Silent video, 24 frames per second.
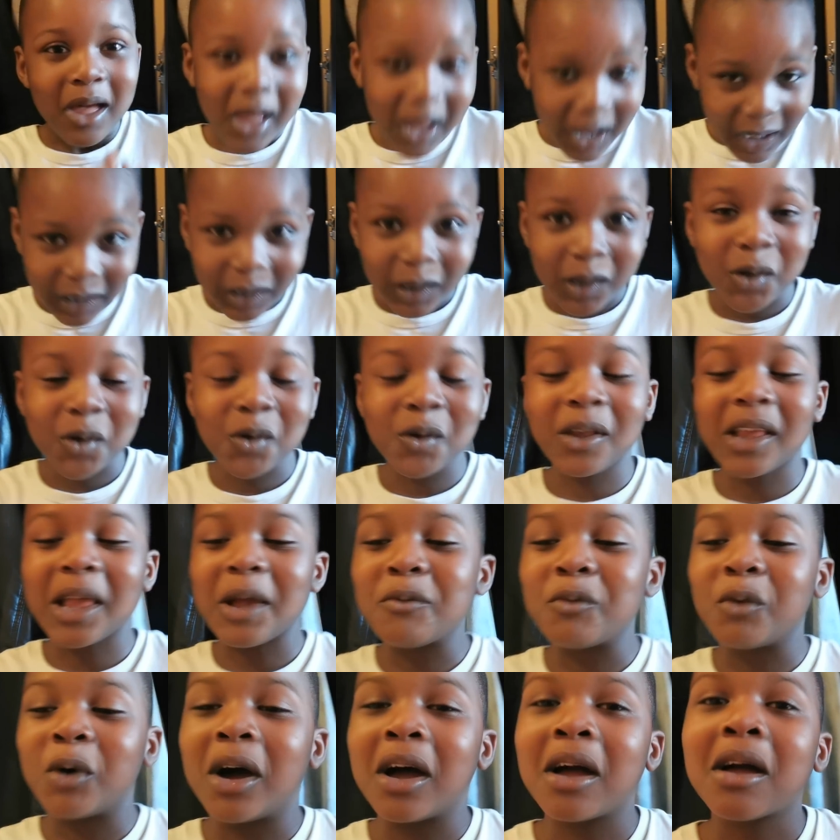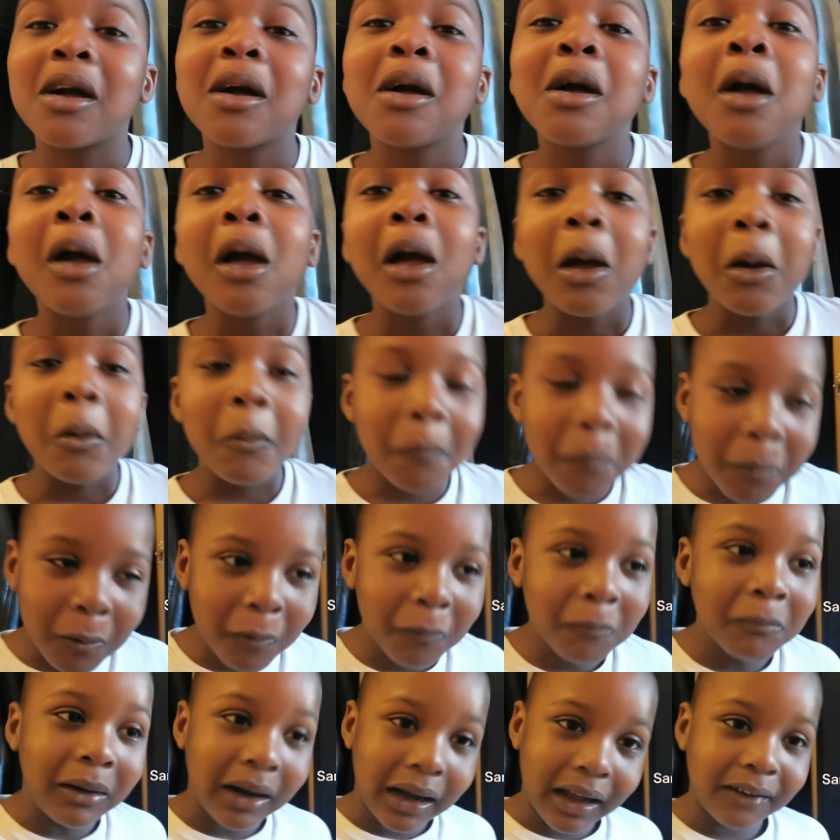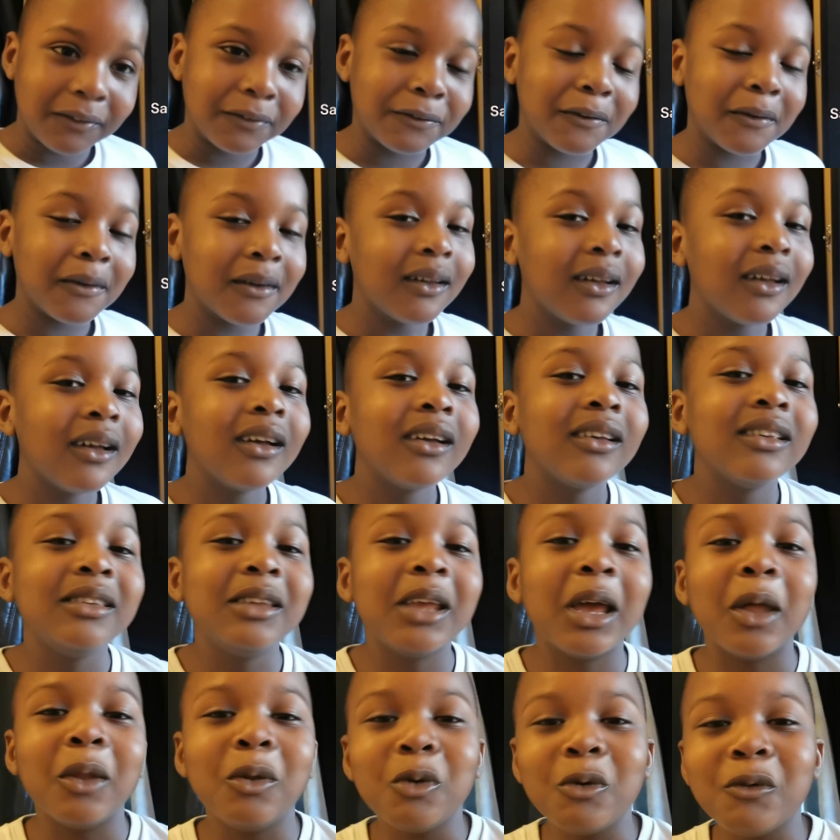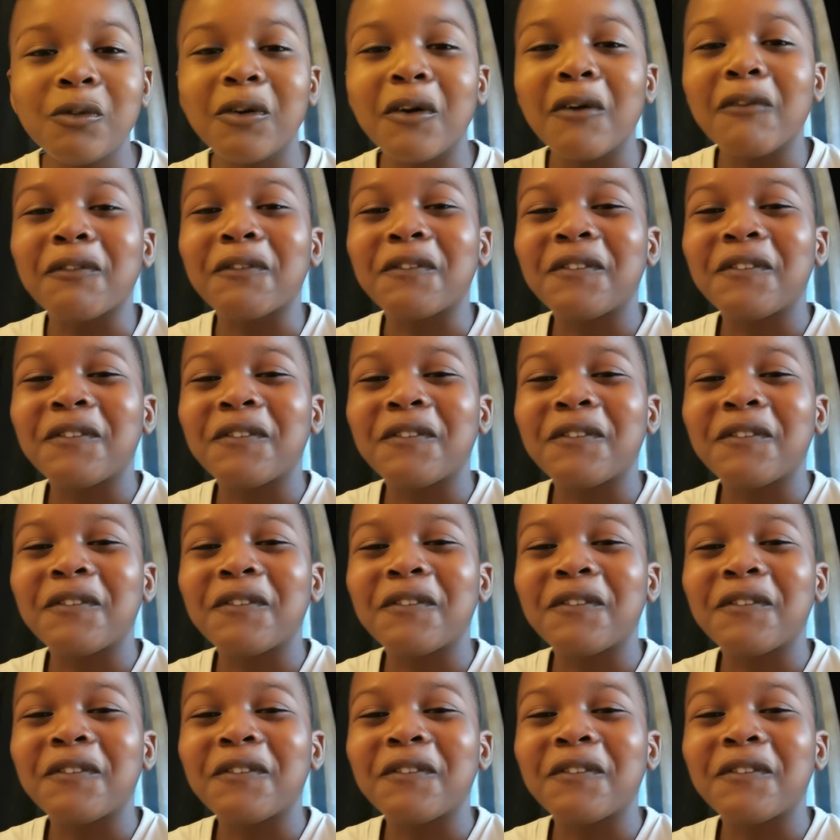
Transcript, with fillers: Excusez-moi. Bon, bref, il y a un nouveau